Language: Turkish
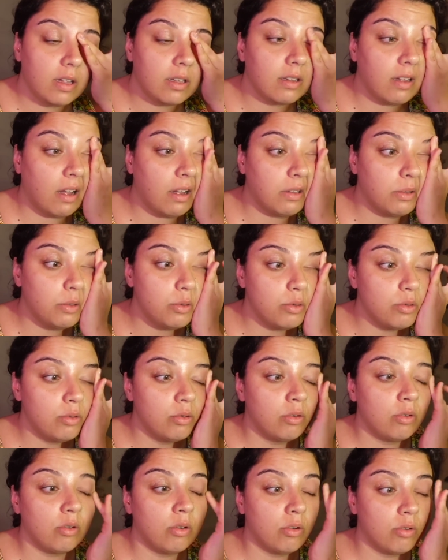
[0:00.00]
Daha
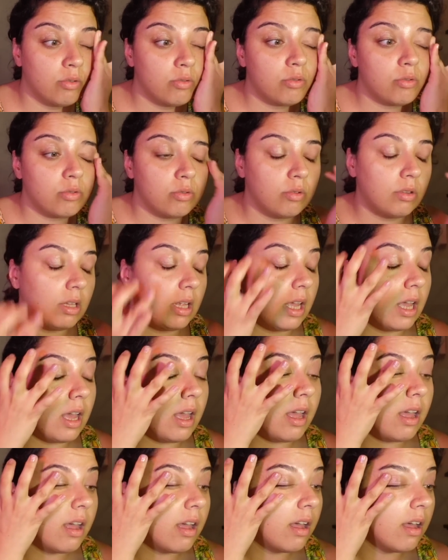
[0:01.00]
düzgün görünsün diye.
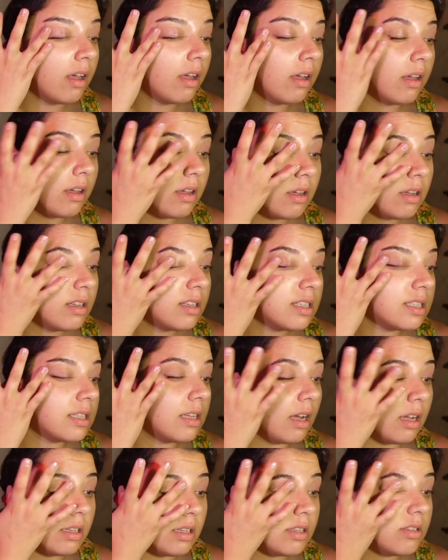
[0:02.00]

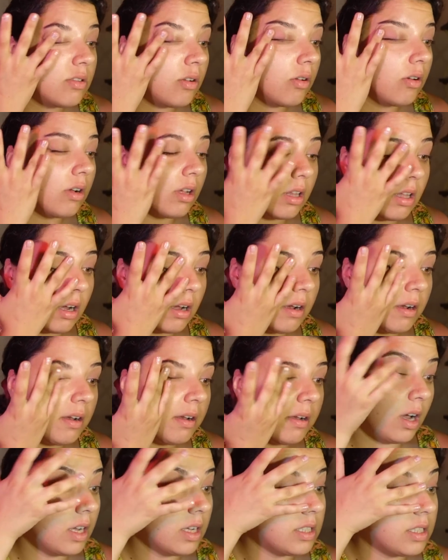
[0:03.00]
Sadece o kadar.
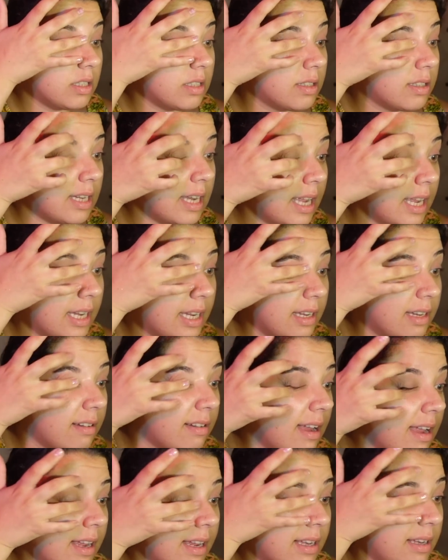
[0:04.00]
Aşırı renk,
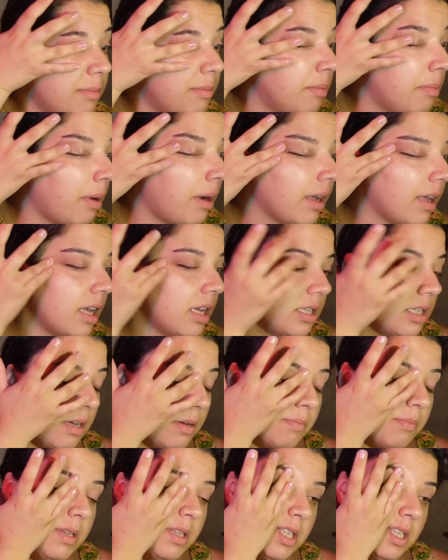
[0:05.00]
renkli bir makyaj
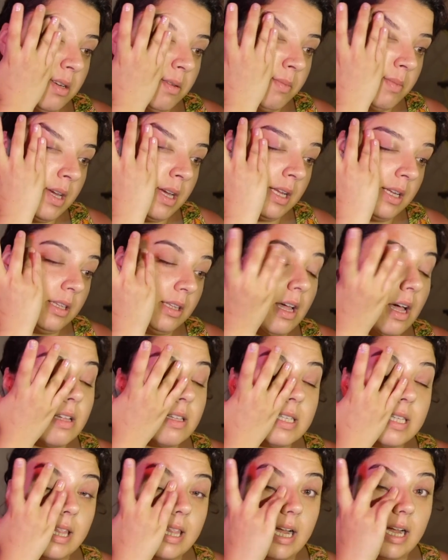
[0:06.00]
yapmayacağım yani.
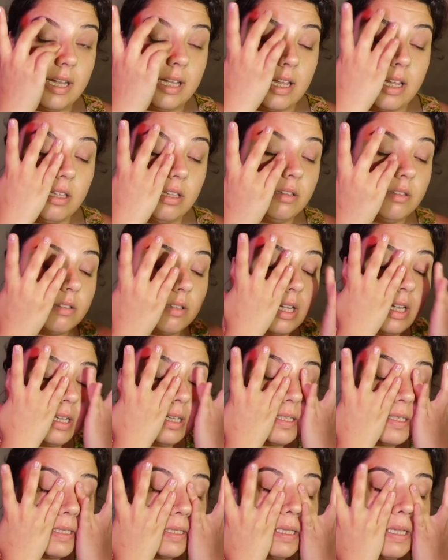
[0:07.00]
Dans ederken en
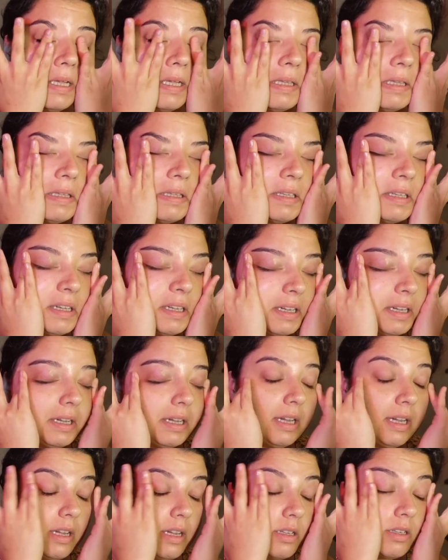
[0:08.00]
azından.
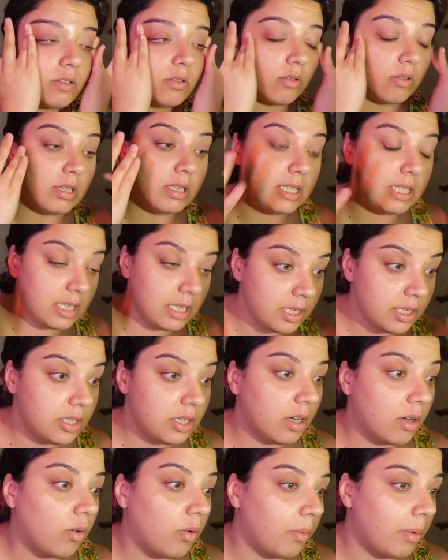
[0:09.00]
Sonra
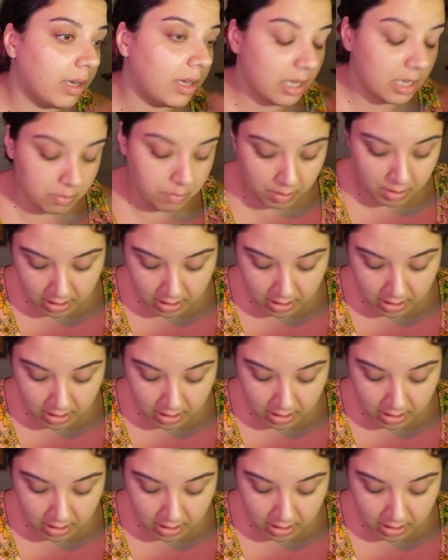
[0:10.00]
silinecek o makyaj.